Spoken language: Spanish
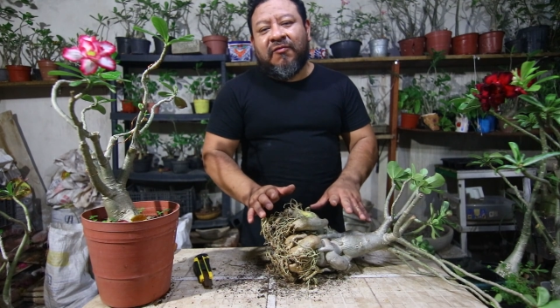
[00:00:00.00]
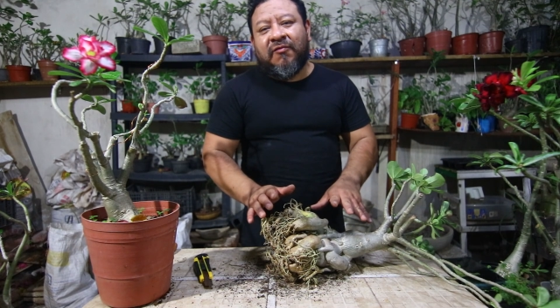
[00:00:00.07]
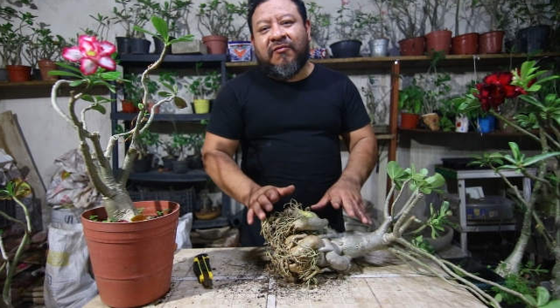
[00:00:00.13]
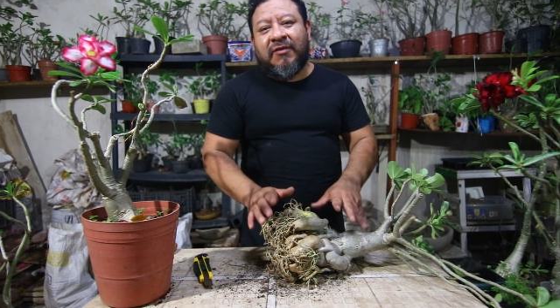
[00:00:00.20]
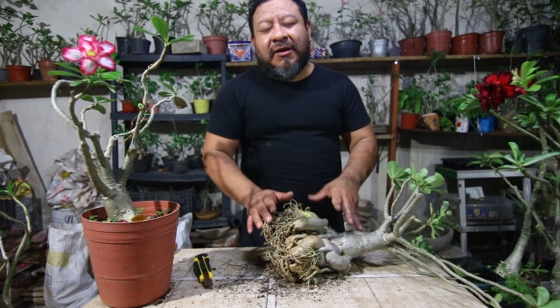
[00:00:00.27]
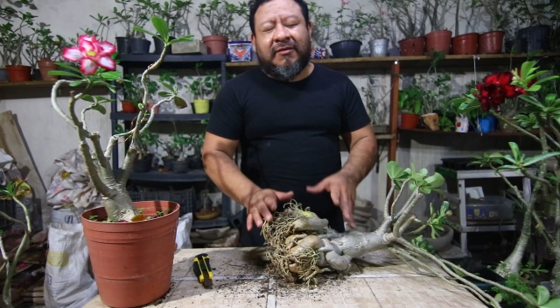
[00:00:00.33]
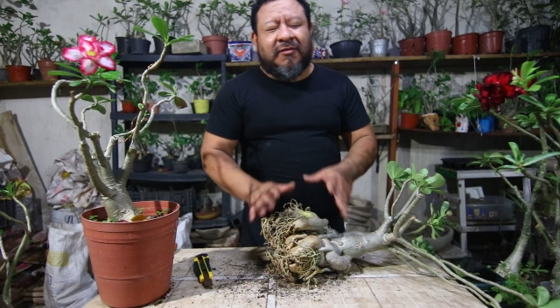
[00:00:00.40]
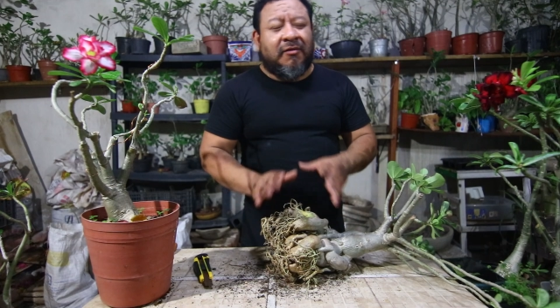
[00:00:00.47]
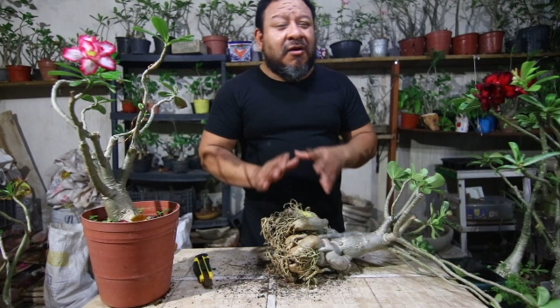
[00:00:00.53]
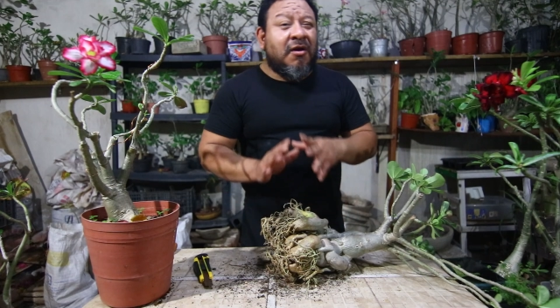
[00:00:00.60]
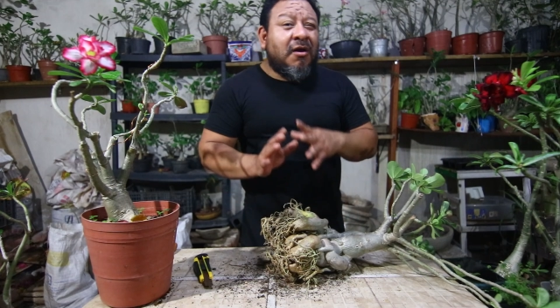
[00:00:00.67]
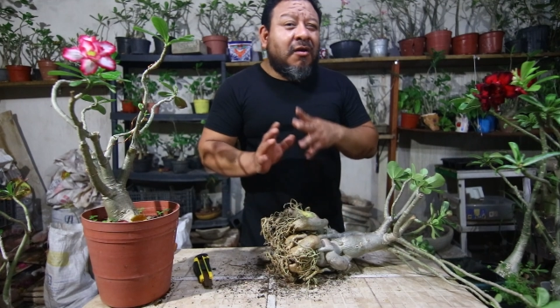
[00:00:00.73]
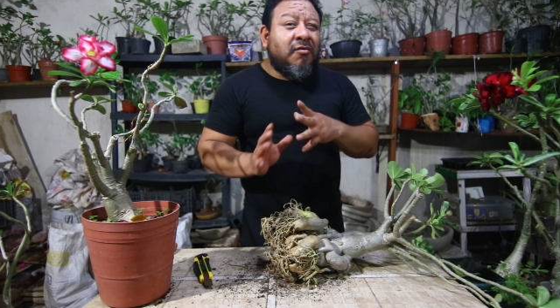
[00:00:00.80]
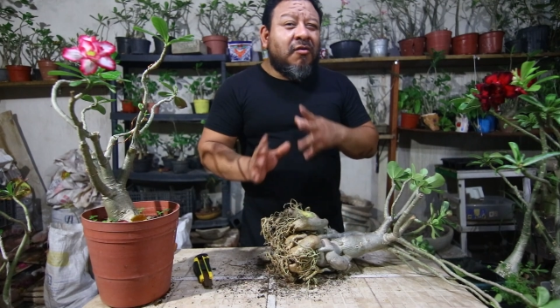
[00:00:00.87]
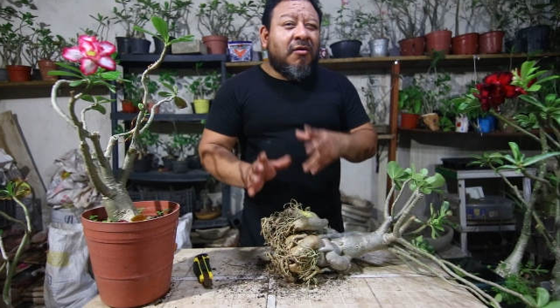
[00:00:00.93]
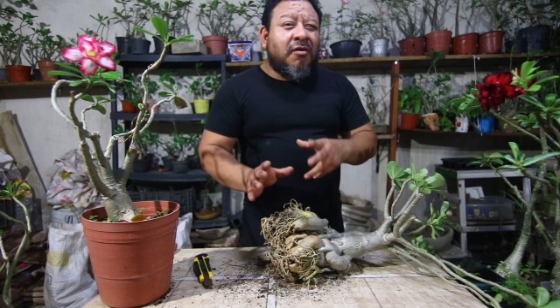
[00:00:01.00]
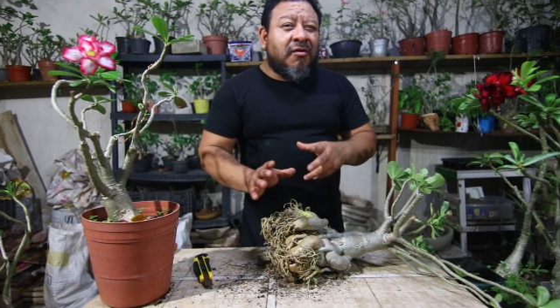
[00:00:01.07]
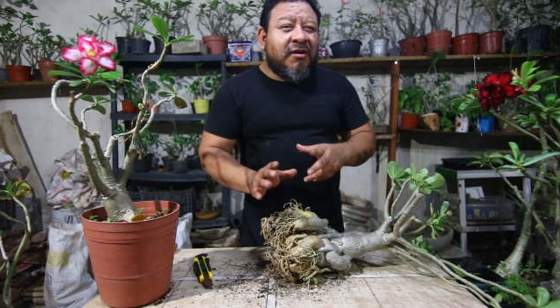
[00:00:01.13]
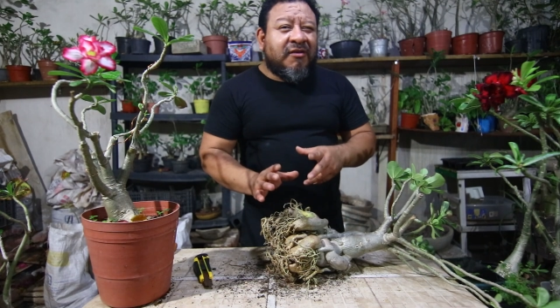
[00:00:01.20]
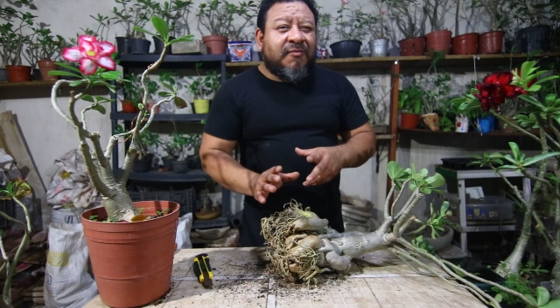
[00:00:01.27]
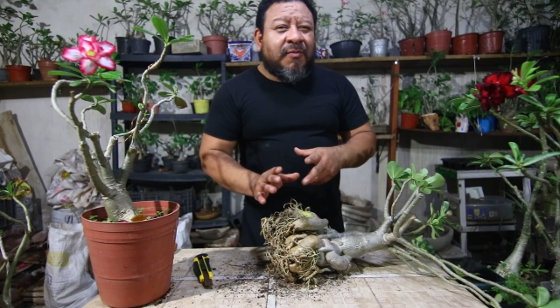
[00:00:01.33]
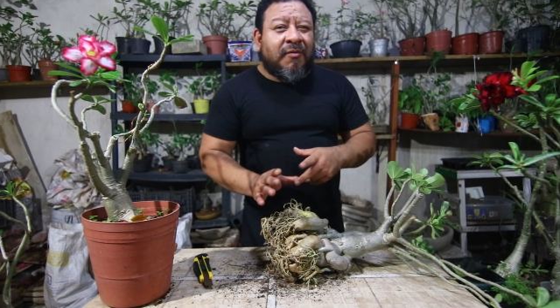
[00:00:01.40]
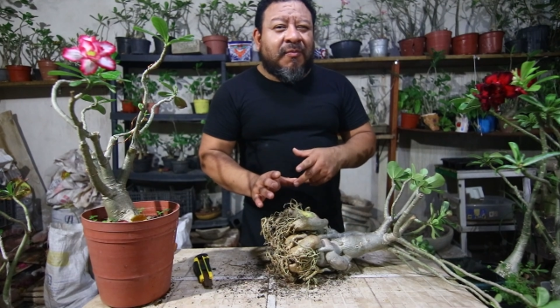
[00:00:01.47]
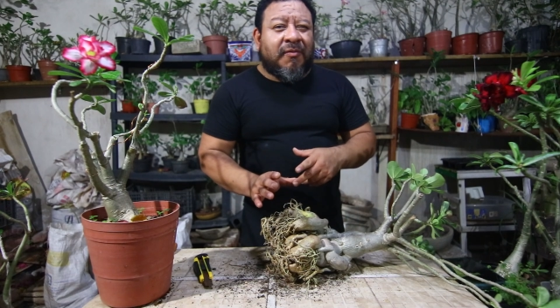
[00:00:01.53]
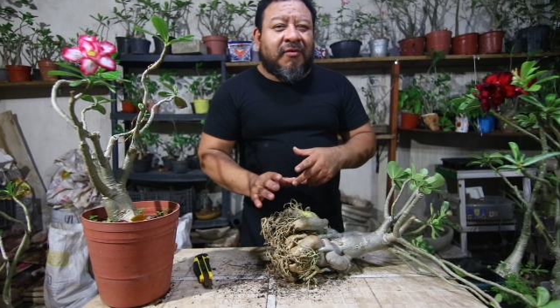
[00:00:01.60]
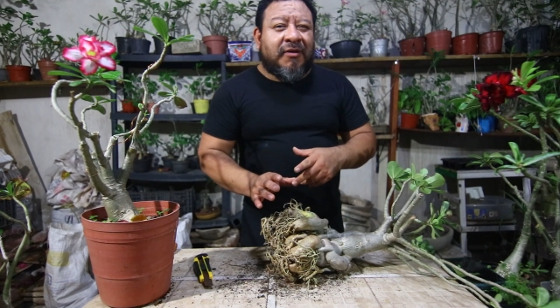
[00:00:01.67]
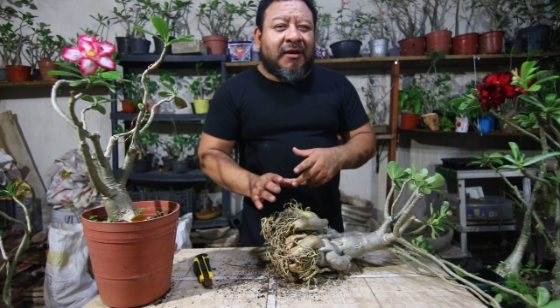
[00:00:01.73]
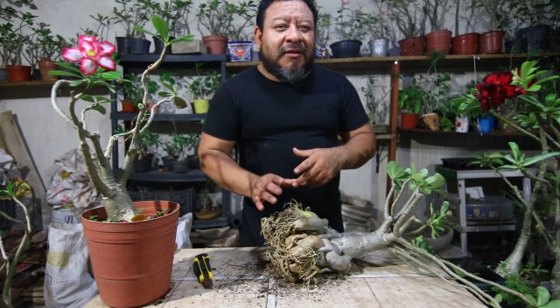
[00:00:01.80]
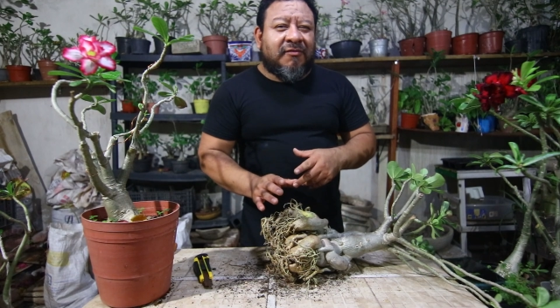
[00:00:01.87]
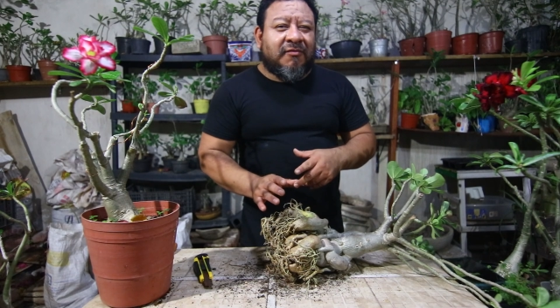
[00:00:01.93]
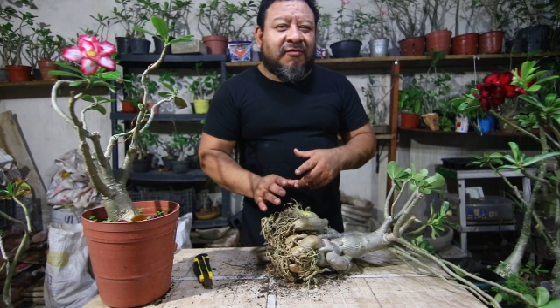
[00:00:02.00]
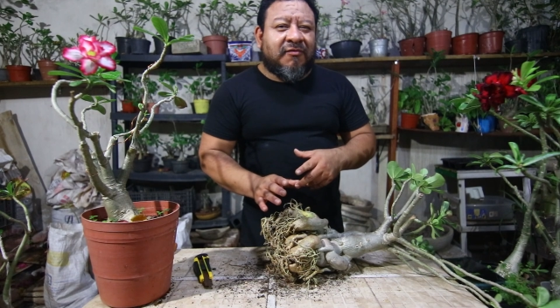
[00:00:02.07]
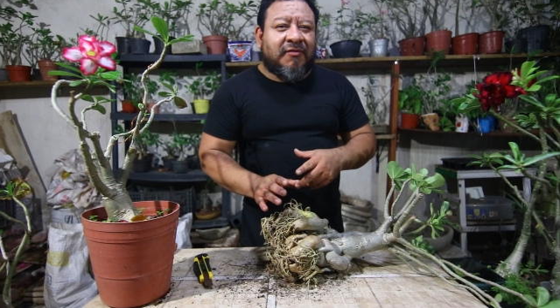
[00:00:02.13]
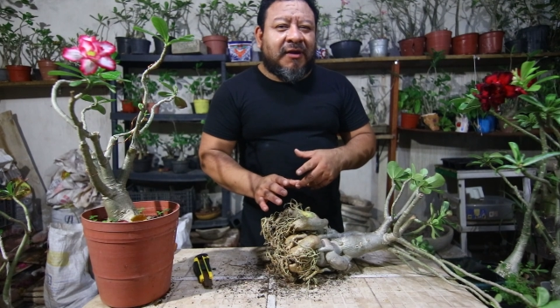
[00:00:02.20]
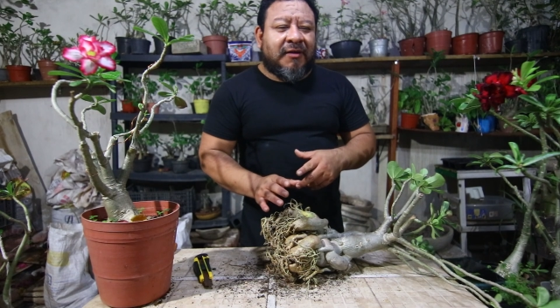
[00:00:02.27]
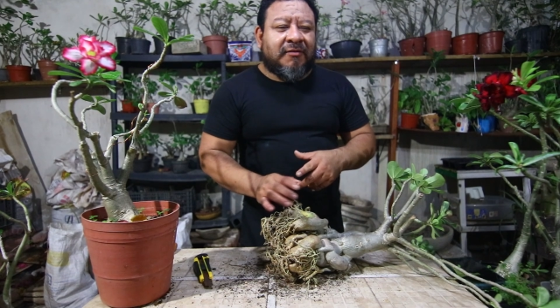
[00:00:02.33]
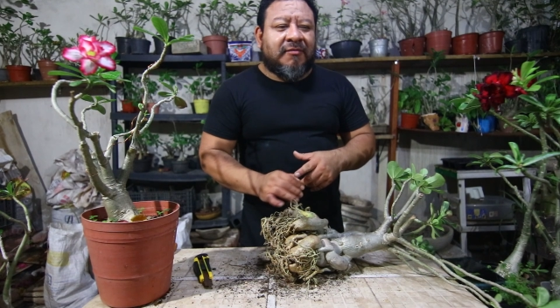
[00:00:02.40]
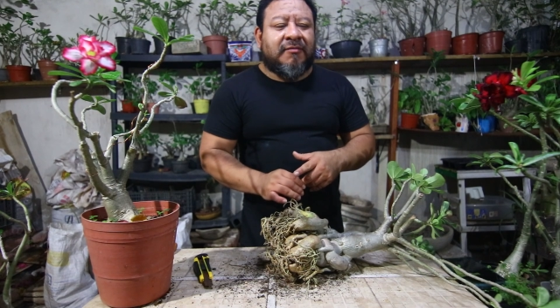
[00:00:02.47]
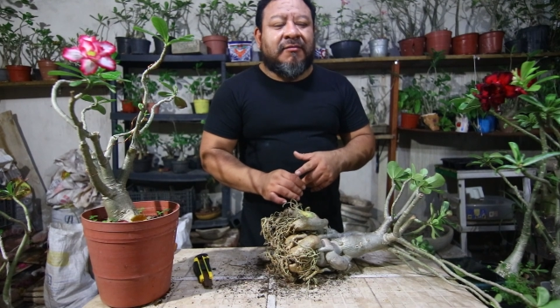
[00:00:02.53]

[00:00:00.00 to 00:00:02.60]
sustrato. No corras por ponerla en sustrato.